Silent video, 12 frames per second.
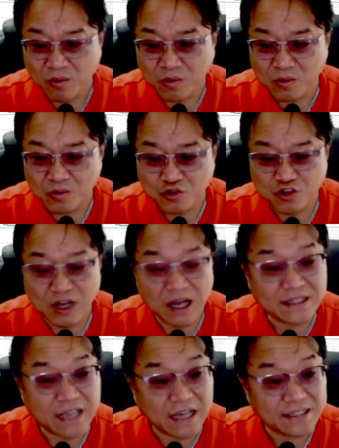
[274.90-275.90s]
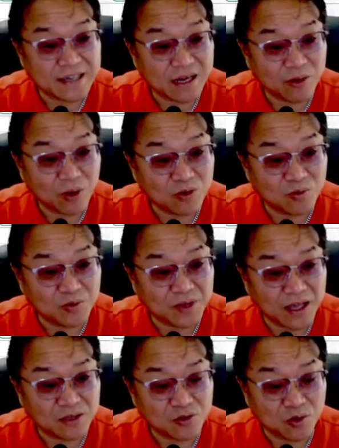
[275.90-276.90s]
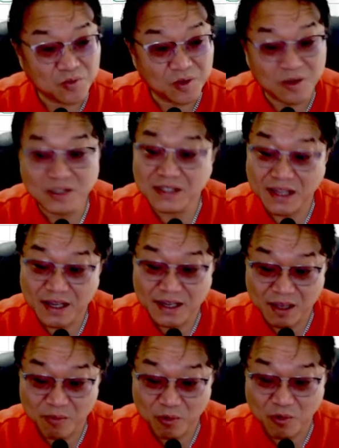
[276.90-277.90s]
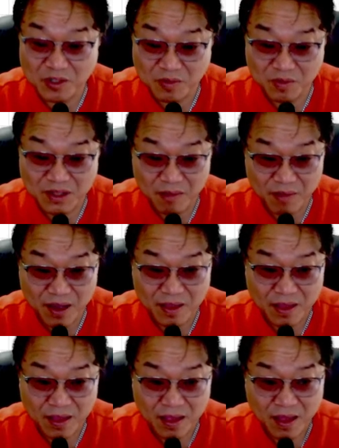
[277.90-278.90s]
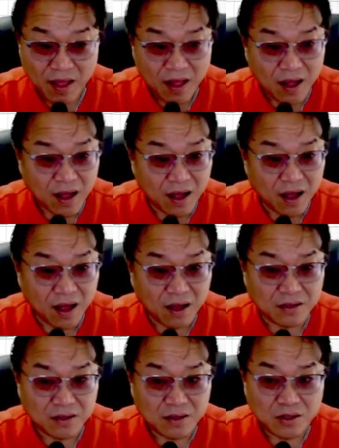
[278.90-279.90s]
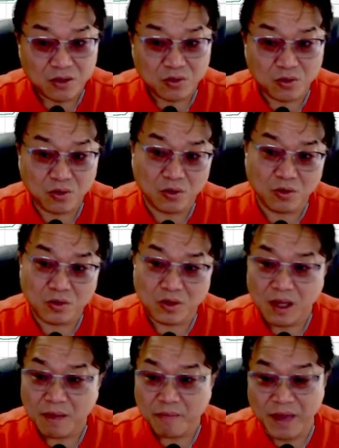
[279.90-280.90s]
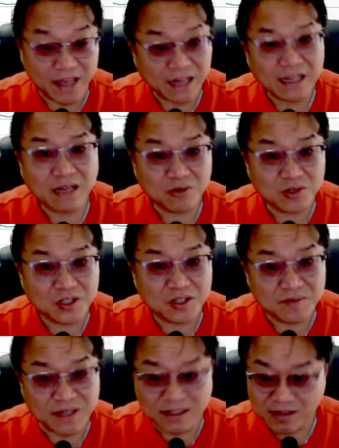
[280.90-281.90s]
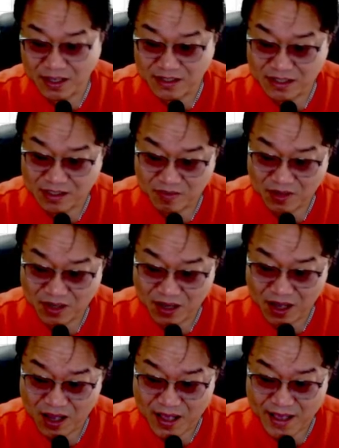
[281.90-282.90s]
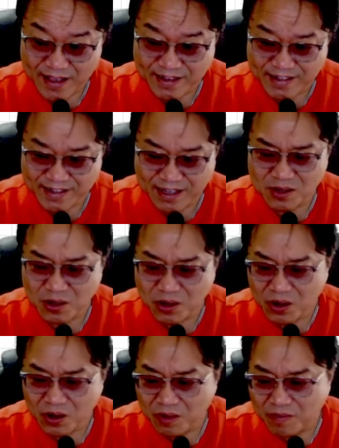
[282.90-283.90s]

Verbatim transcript: 추가 상승할 확률보다 조금 떨어진다 이렇게 보고 있습니다만, 또 배당락도 지금 예정되어 있지 않습니까? 그래서